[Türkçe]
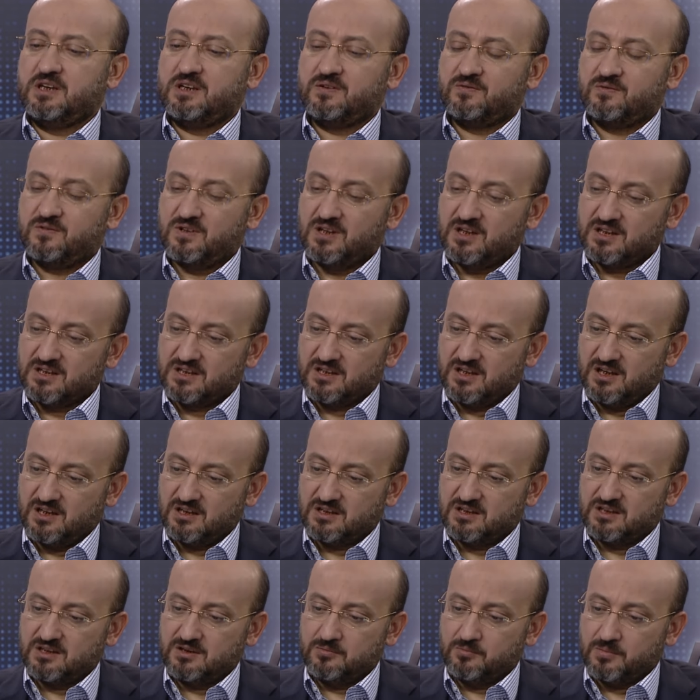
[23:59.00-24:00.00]
yani Fırat
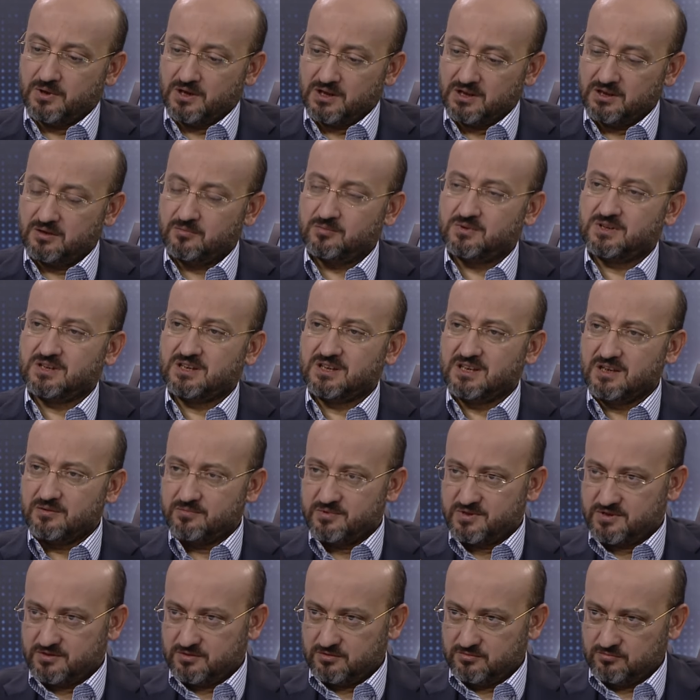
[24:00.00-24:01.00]
Kalkanı bağlamında
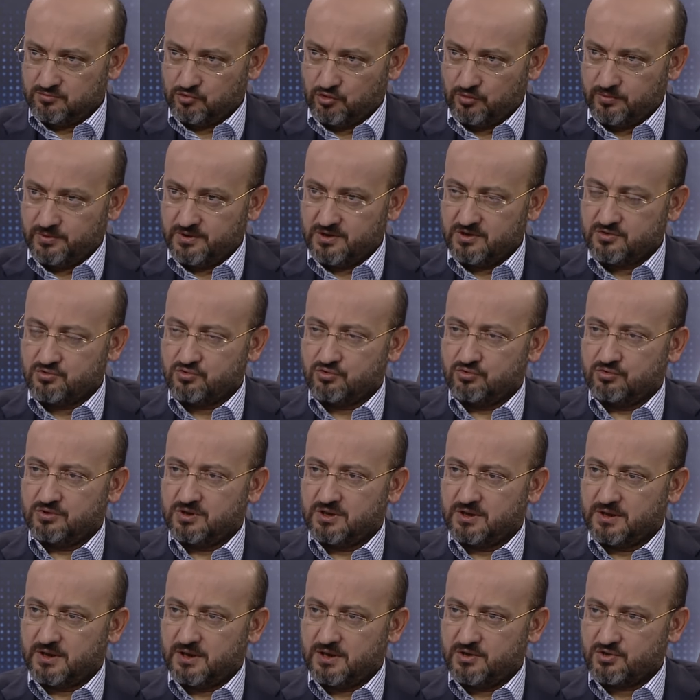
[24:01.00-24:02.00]
da biz bu
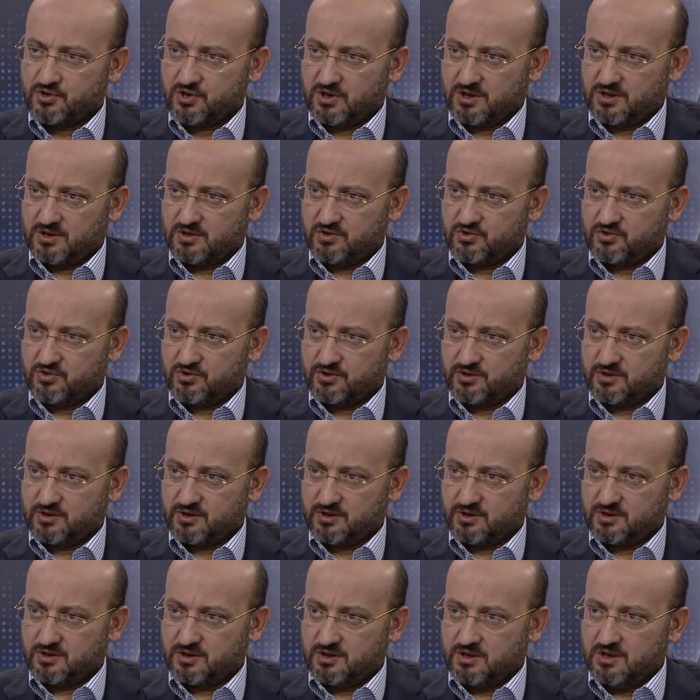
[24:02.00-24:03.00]
operasyonları
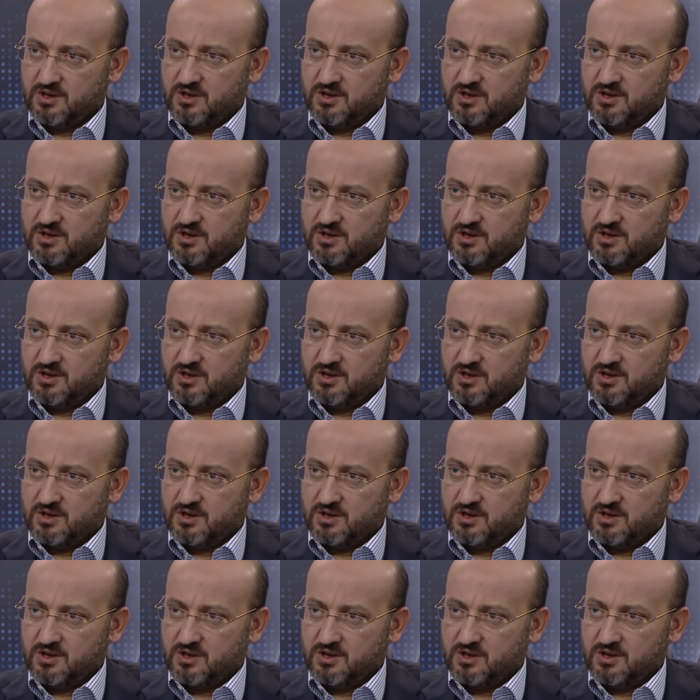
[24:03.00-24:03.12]
gerçekleştirdik.